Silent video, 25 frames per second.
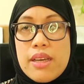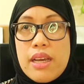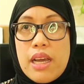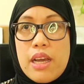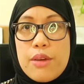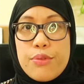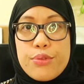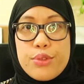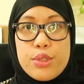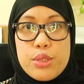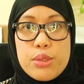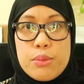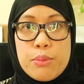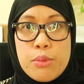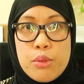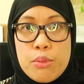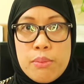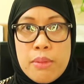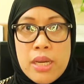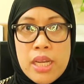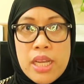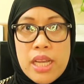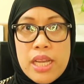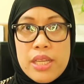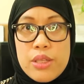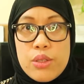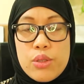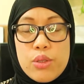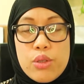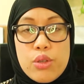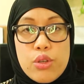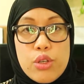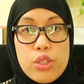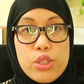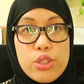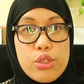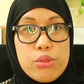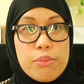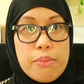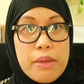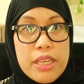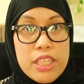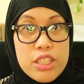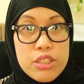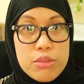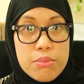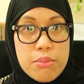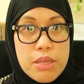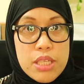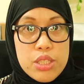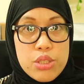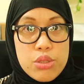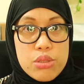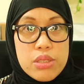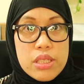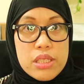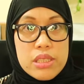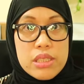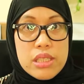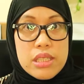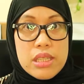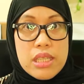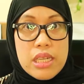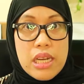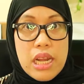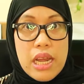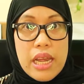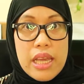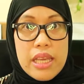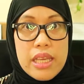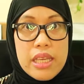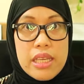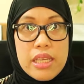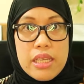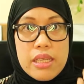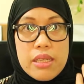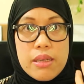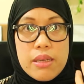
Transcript: after mo mag ano, although may, medyo nagda-dry,